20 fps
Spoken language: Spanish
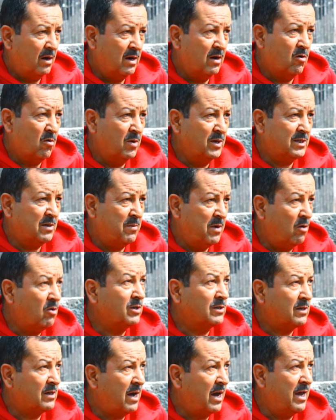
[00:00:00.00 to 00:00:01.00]
y como dice mi
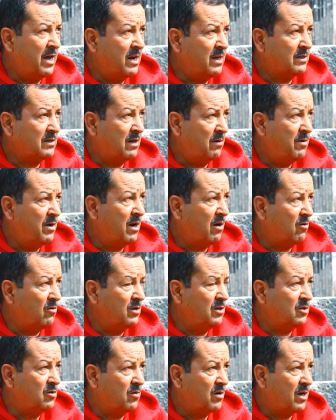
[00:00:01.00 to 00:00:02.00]
hijo, esta gallera está bien
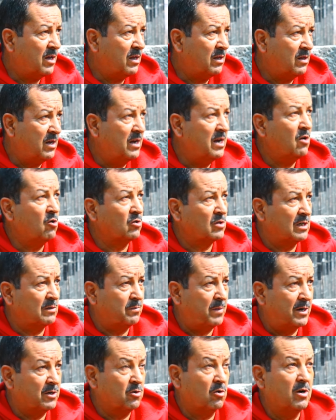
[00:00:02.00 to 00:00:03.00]
acondicionada, tiene los
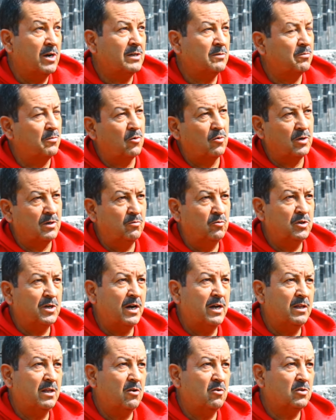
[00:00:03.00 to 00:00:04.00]
aspersores, por si
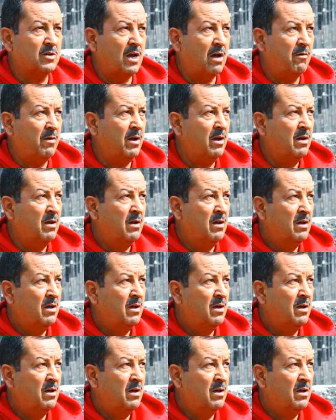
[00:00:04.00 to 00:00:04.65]
mucha gente no sabe,